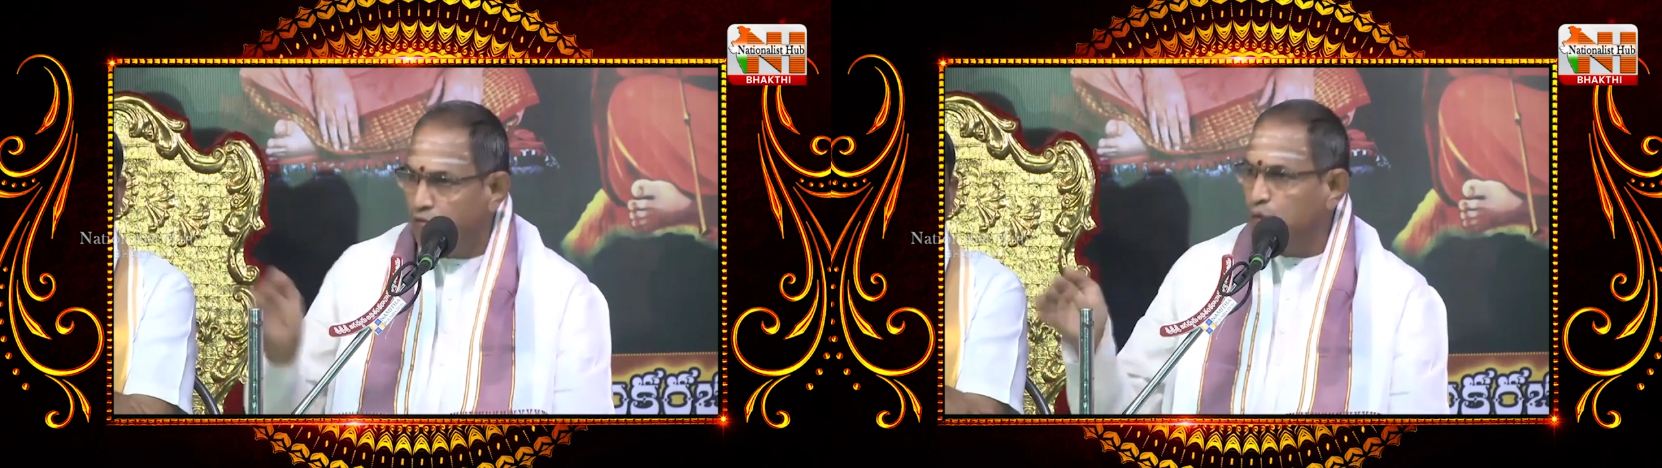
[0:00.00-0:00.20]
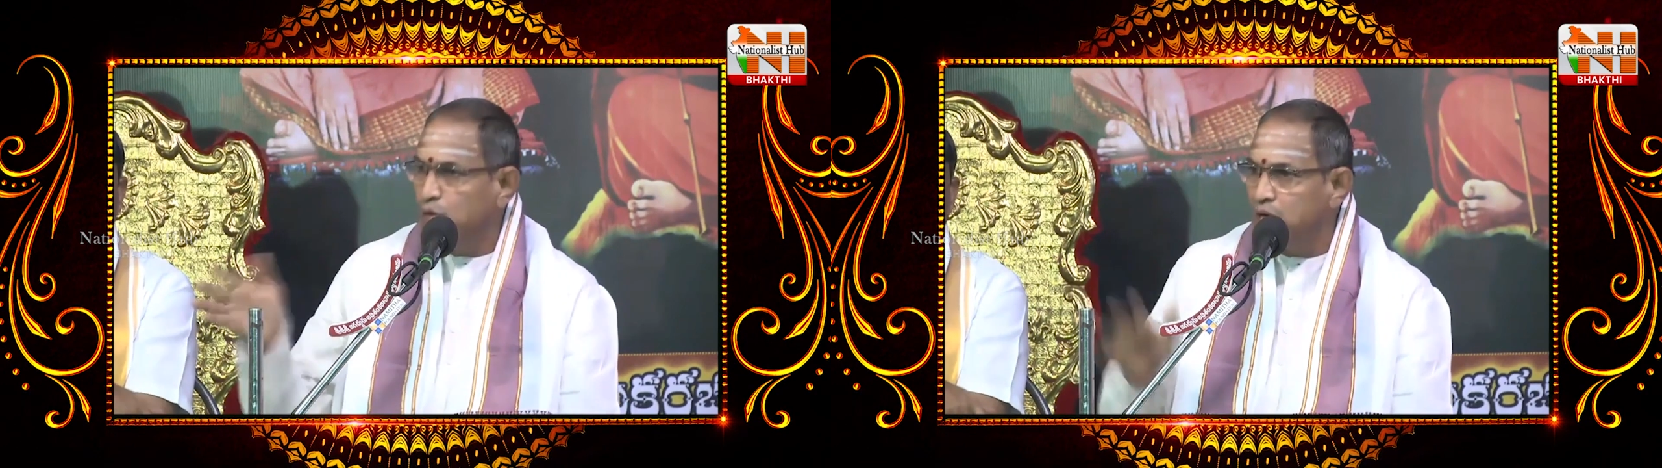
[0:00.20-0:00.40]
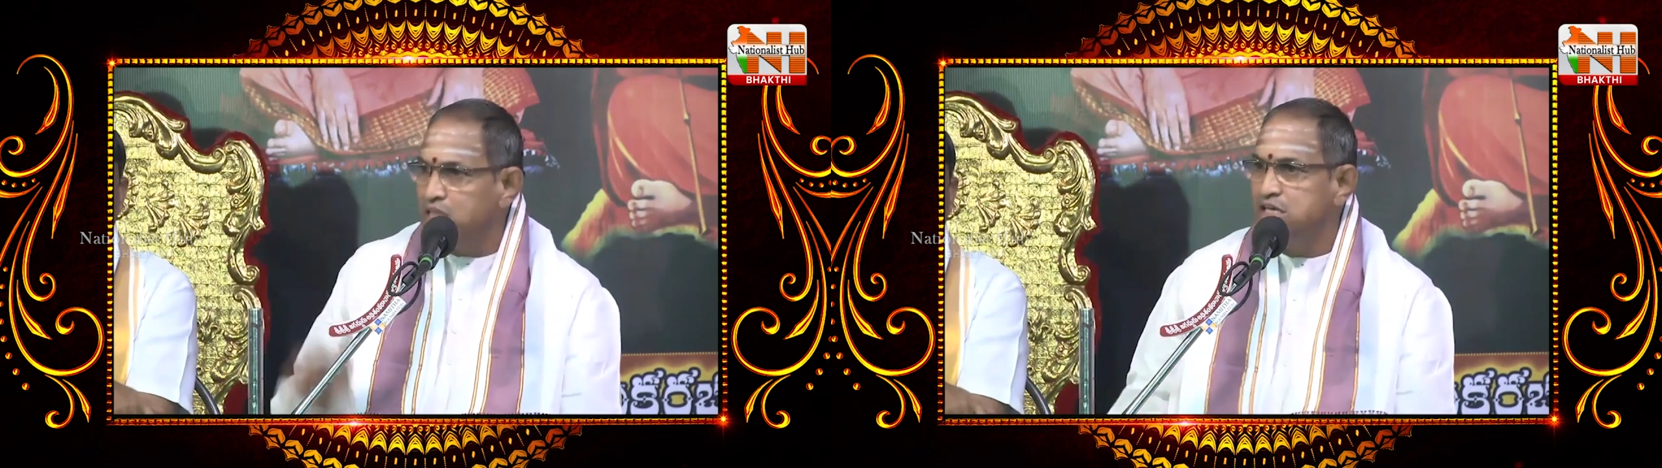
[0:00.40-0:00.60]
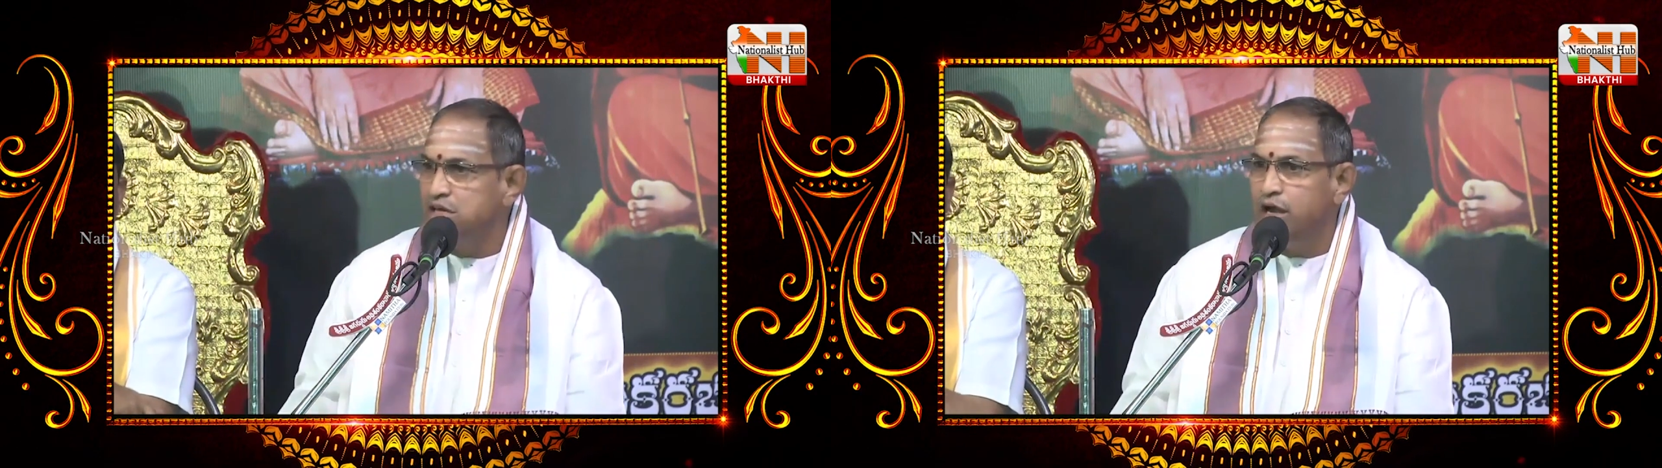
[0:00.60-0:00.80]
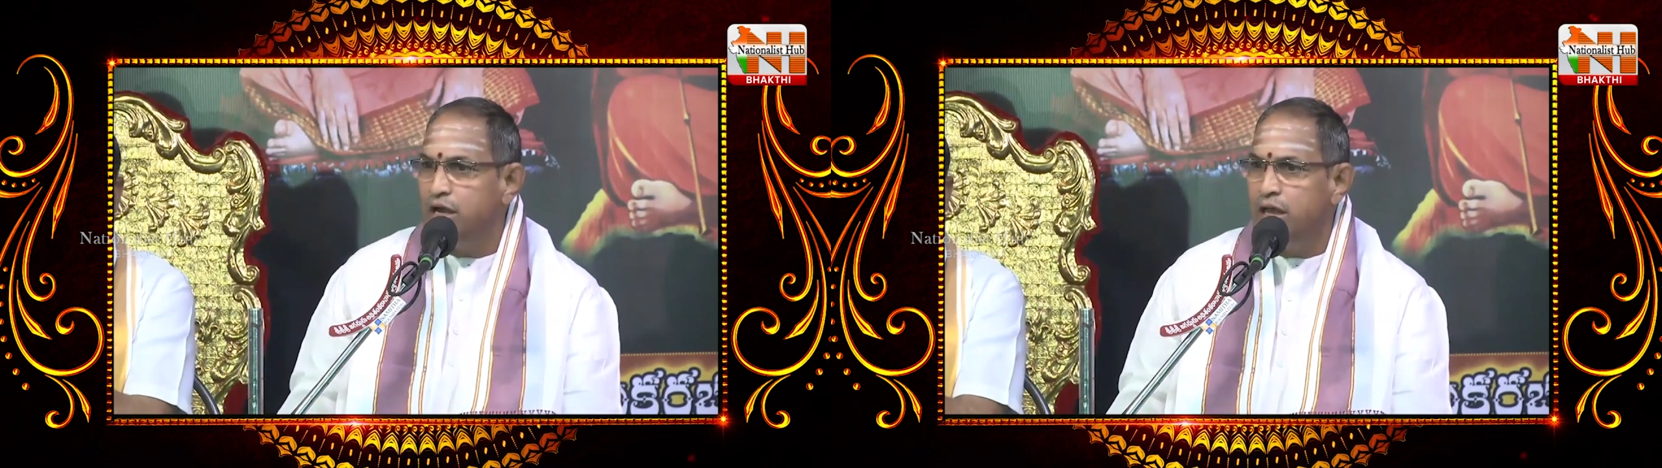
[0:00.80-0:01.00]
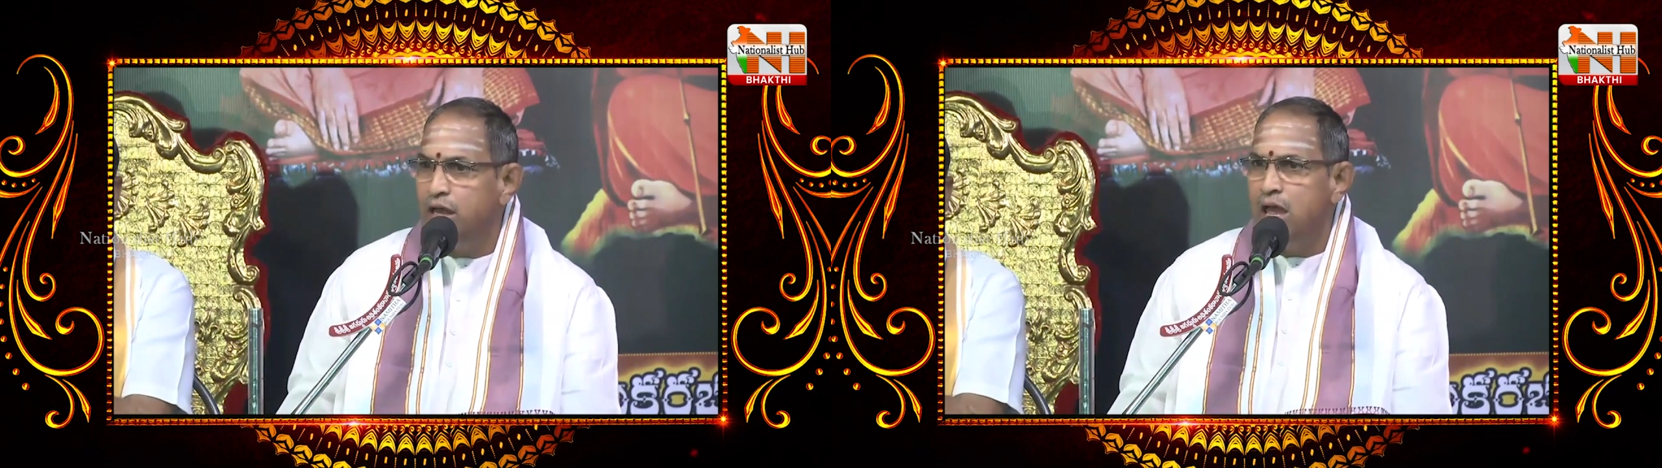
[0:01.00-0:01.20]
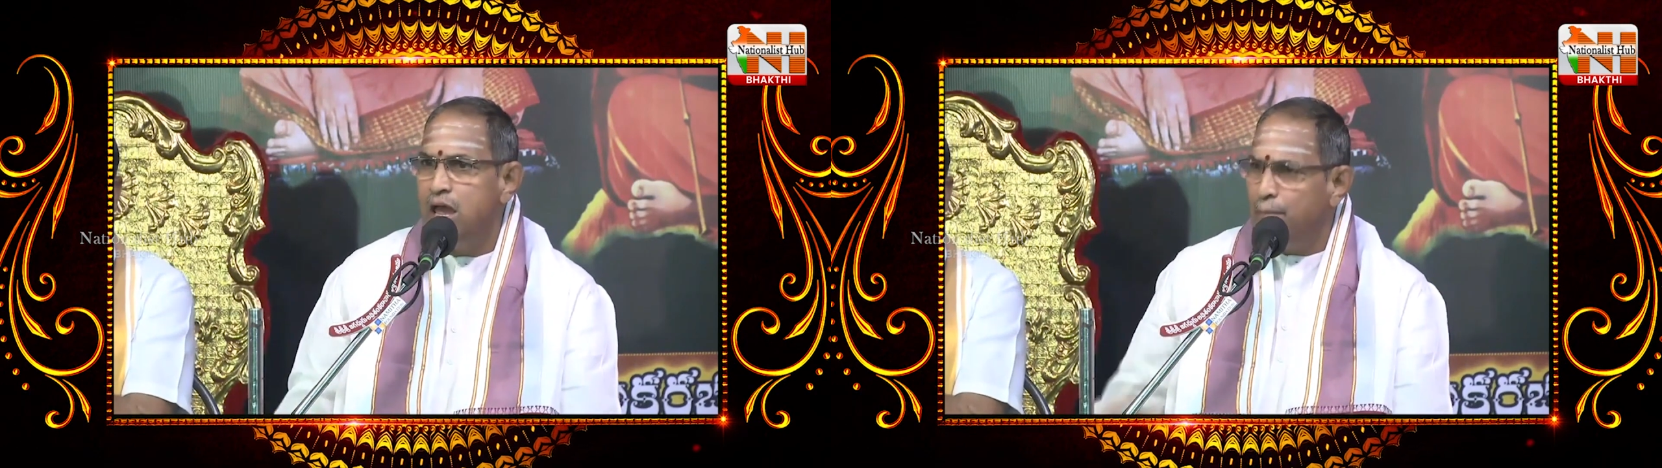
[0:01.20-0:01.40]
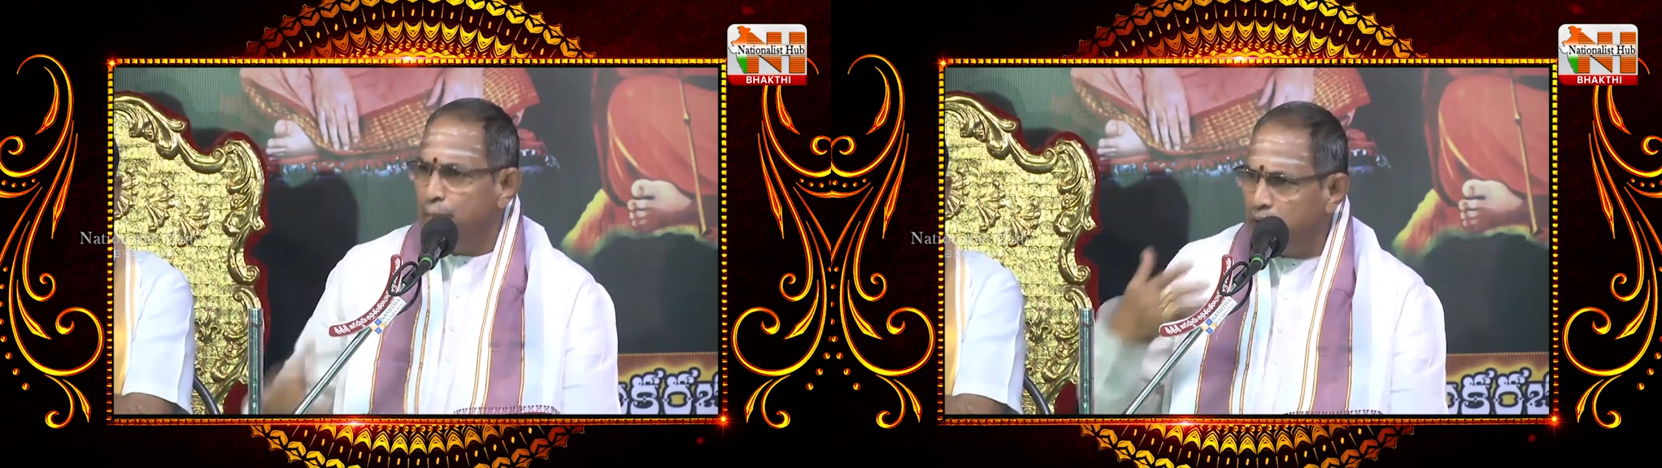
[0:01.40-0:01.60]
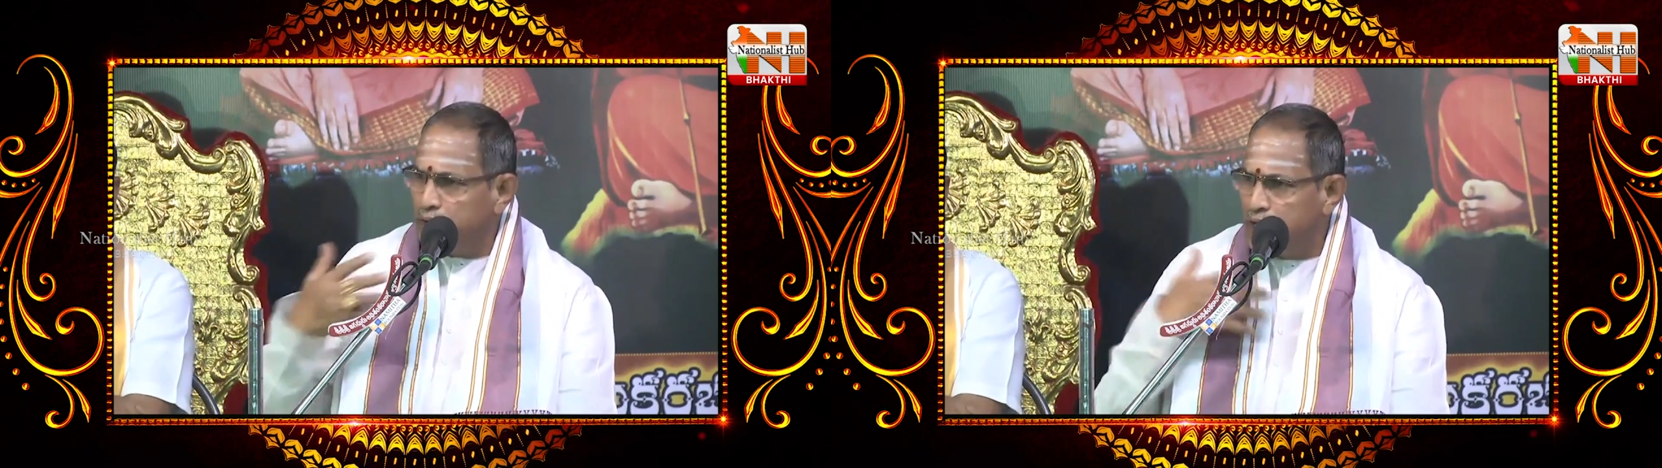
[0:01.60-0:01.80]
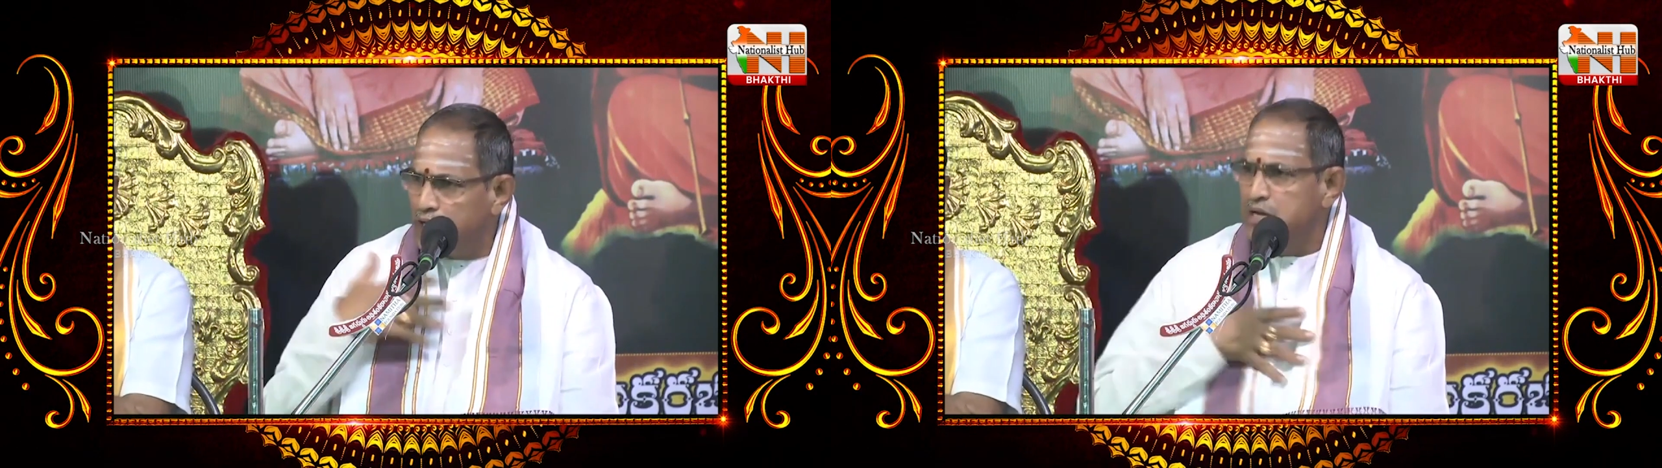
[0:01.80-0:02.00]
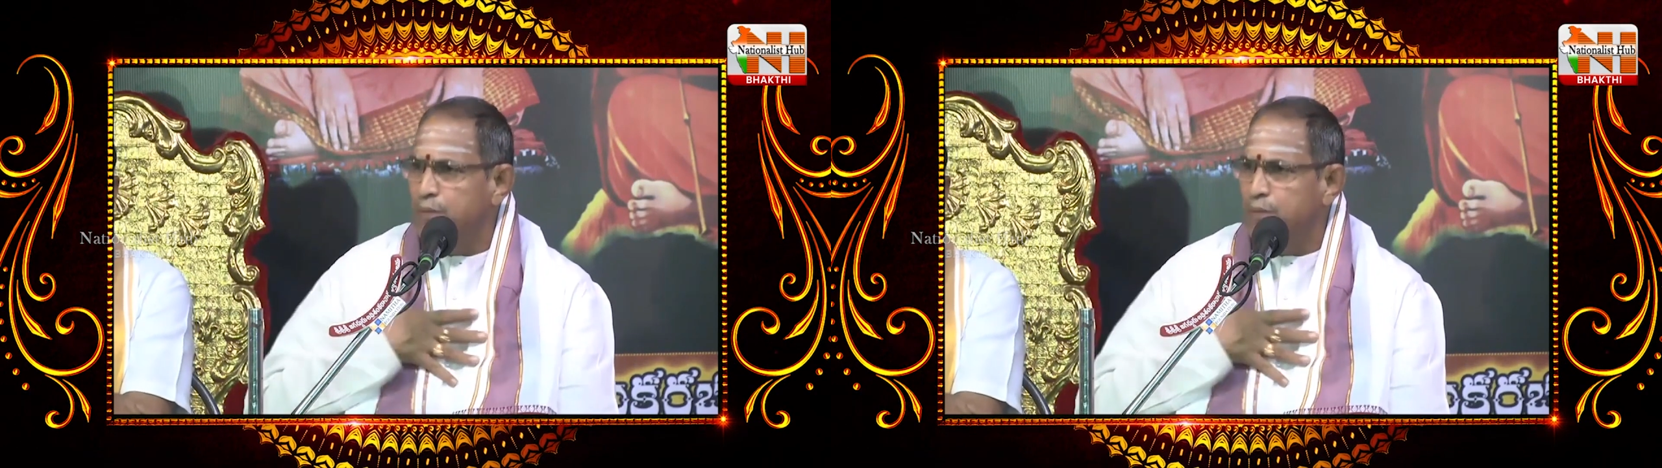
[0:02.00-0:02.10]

వారు కాశీ వెళ్ళి మాతా